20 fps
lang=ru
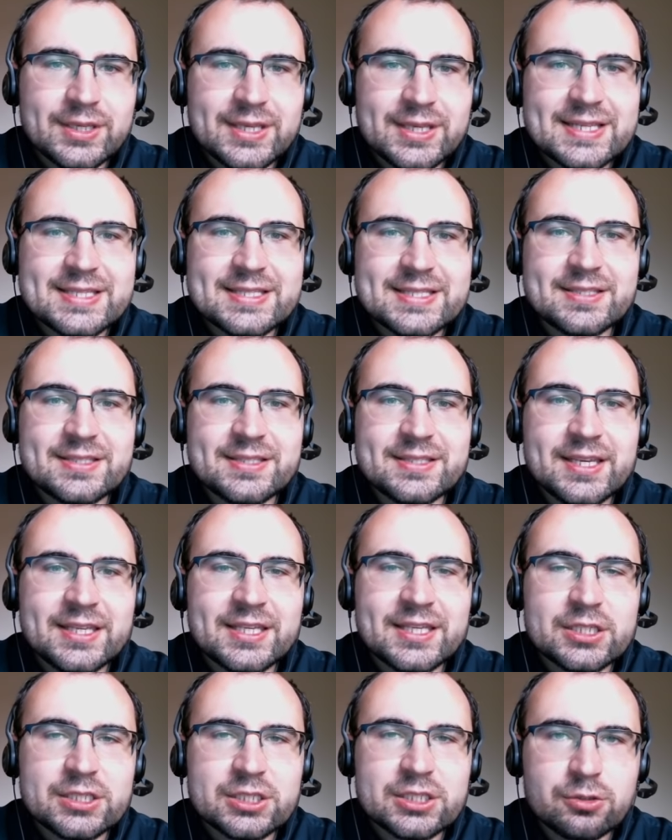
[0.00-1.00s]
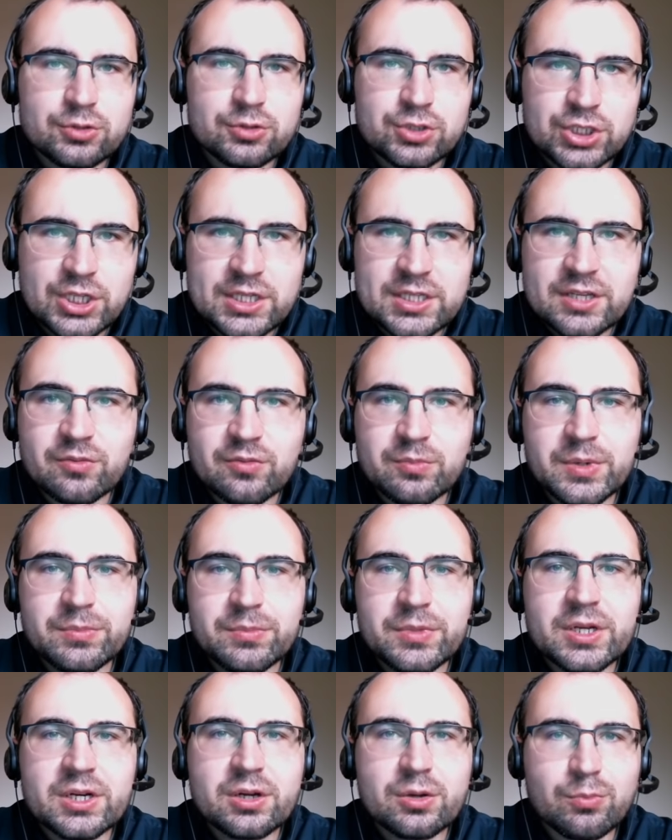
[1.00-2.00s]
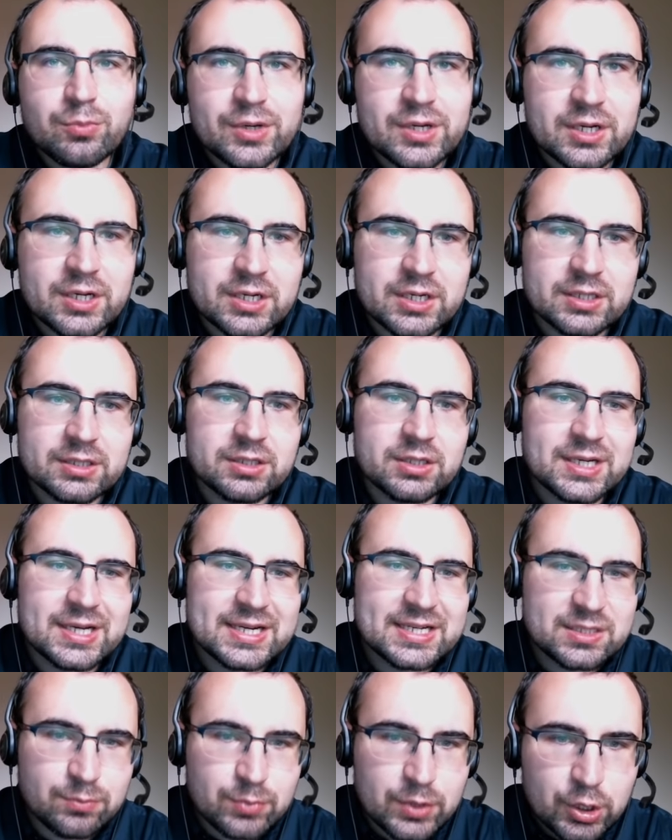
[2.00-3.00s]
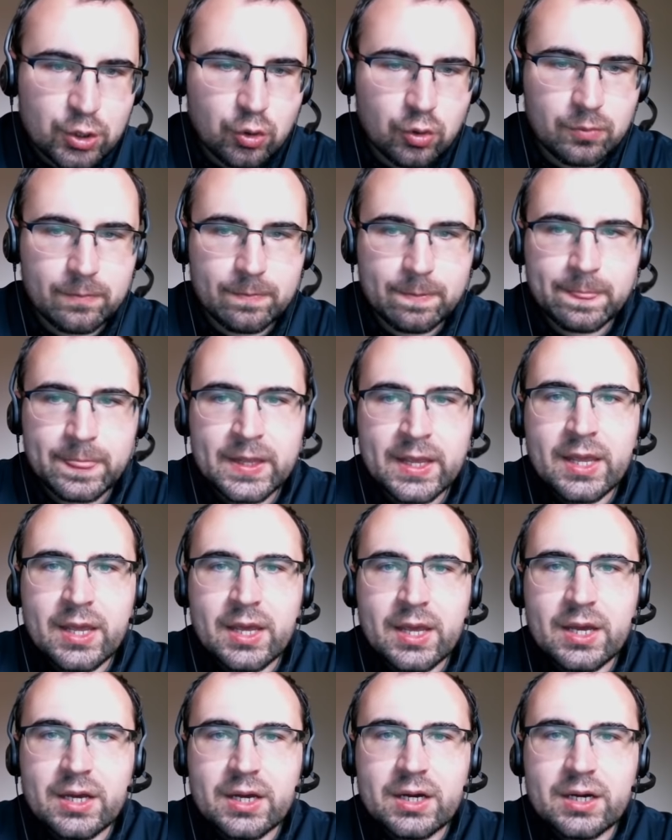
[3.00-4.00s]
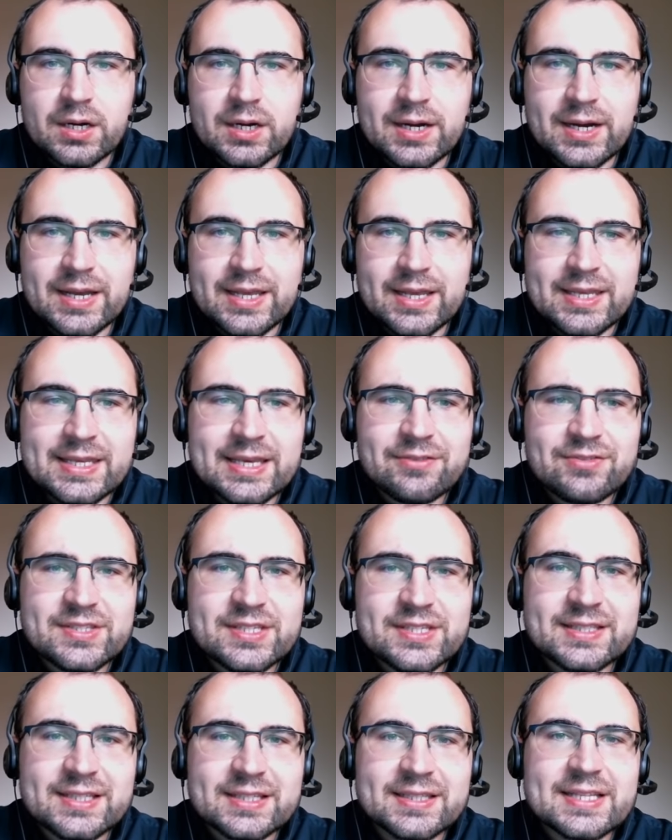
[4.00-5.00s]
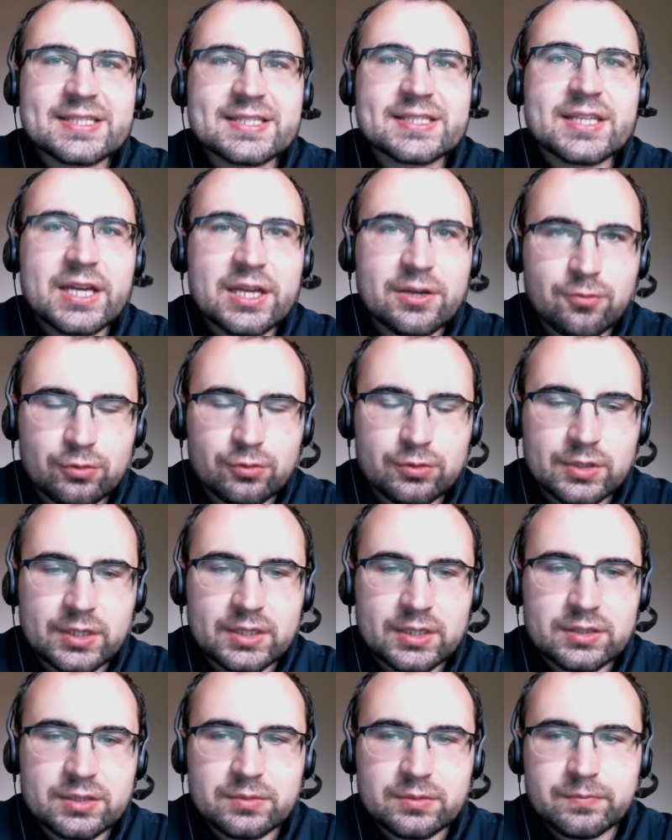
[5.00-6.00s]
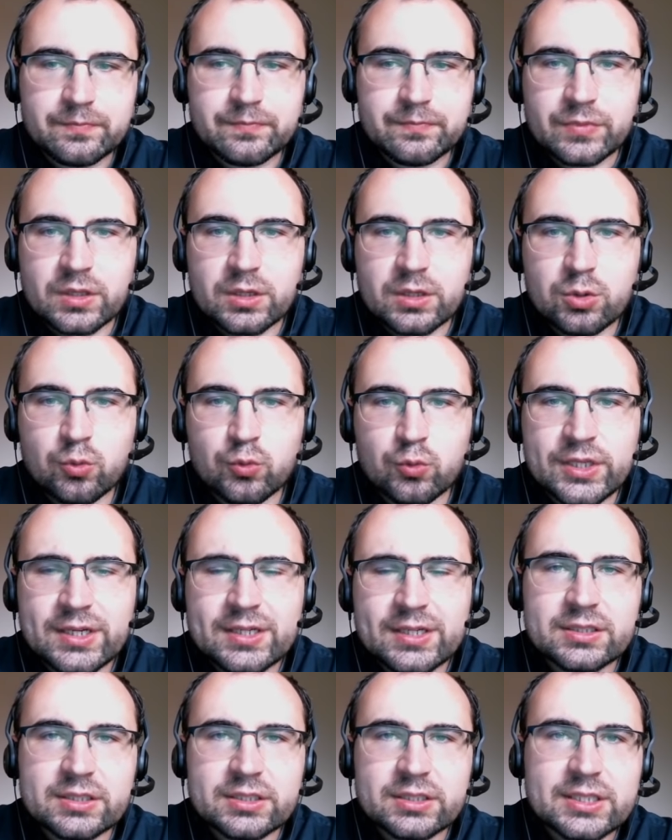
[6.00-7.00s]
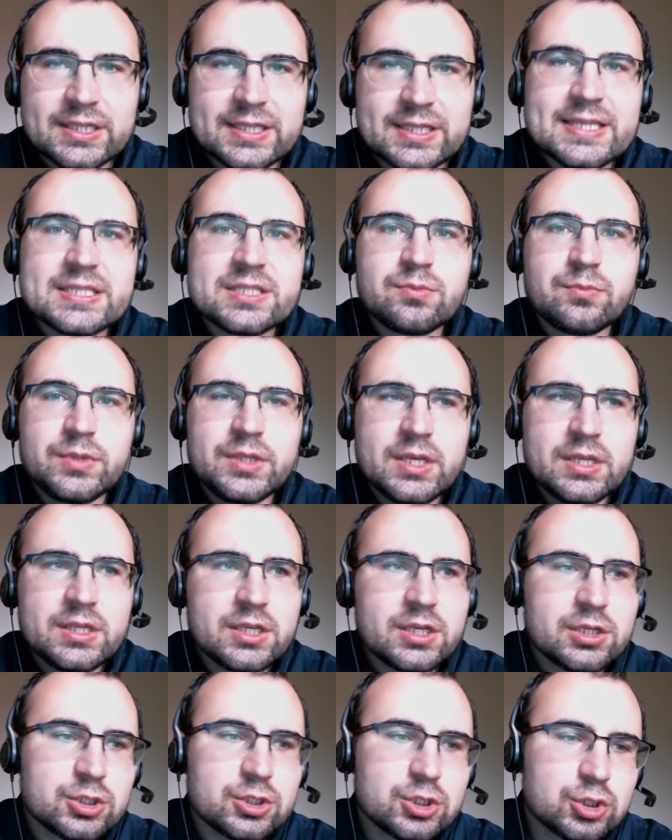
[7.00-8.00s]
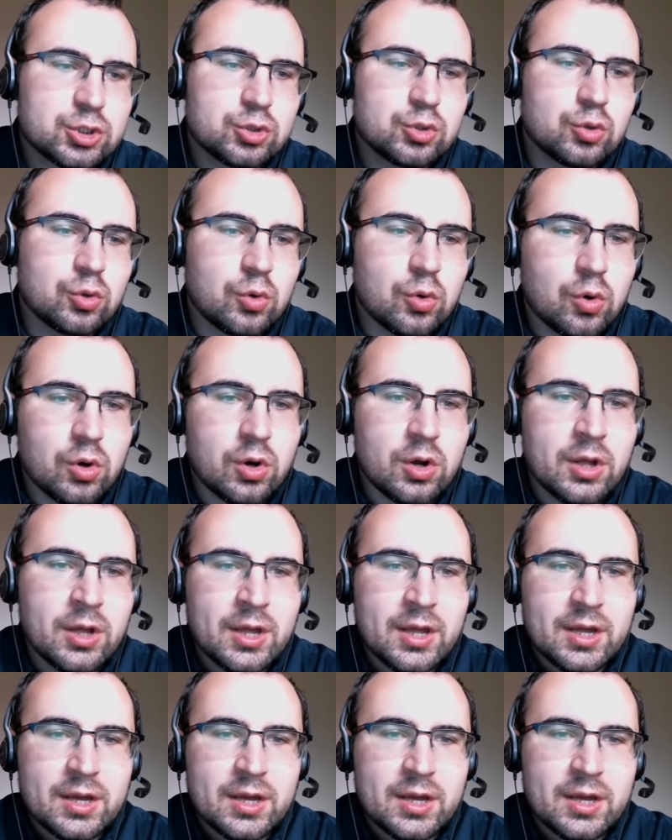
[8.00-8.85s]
есть некие исключения, в примерах мы их э, разберем. И я всегда настаиваю на этом. У некоторых есть мнение, что